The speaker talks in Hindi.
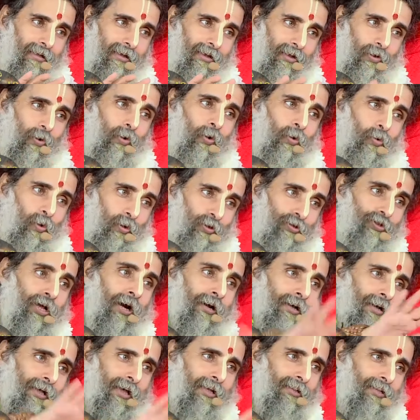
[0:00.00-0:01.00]
कि उनको
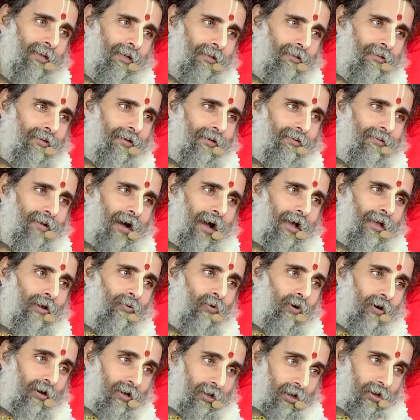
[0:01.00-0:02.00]
धक्के दे दिए जाएं
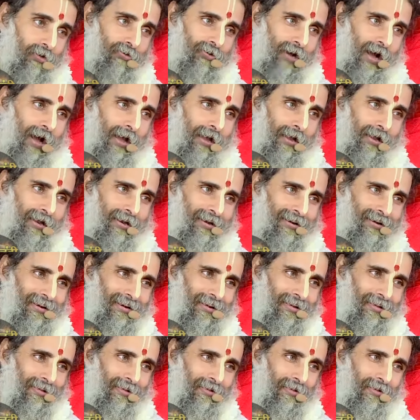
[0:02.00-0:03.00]
वो गिर जाएं
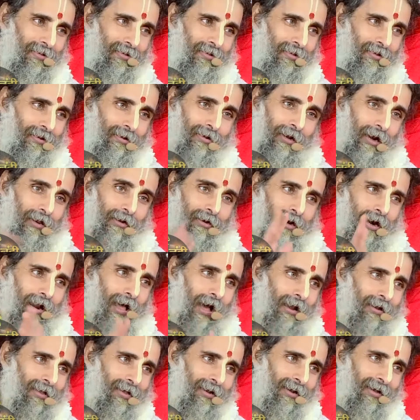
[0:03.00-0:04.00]

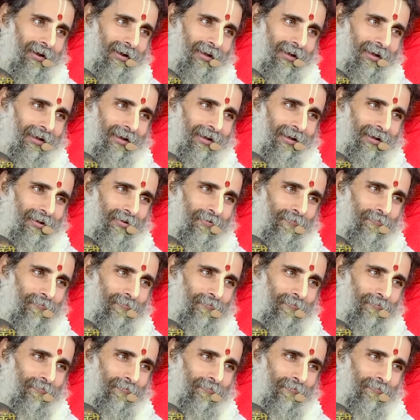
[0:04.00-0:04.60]
लड़खड़ाने लगें